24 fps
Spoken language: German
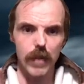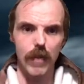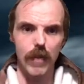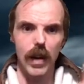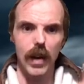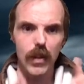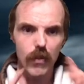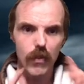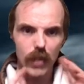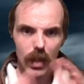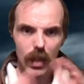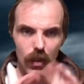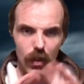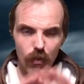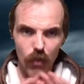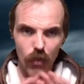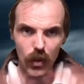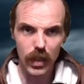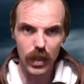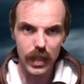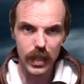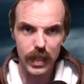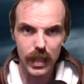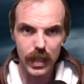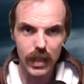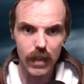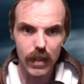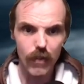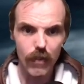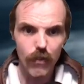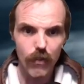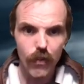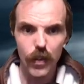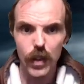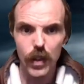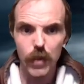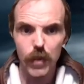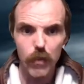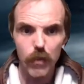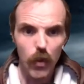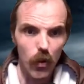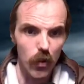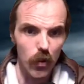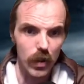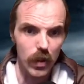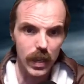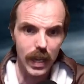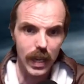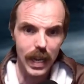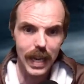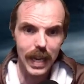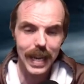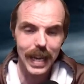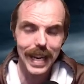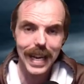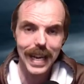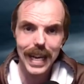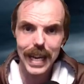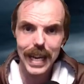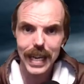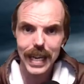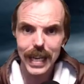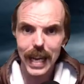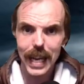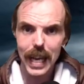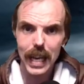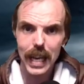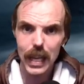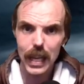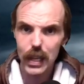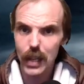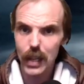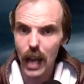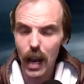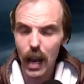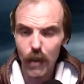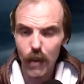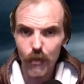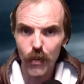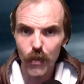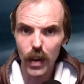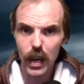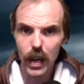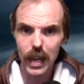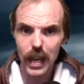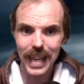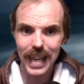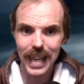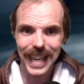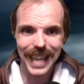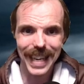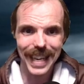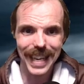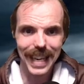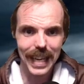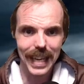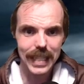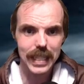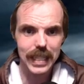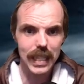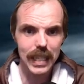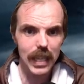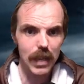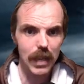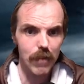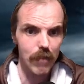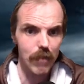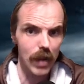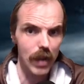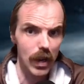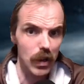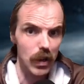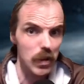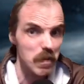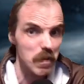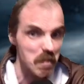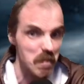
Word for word: Also jetzt wirklich diesen Film und der ist einfach klasse gemacht.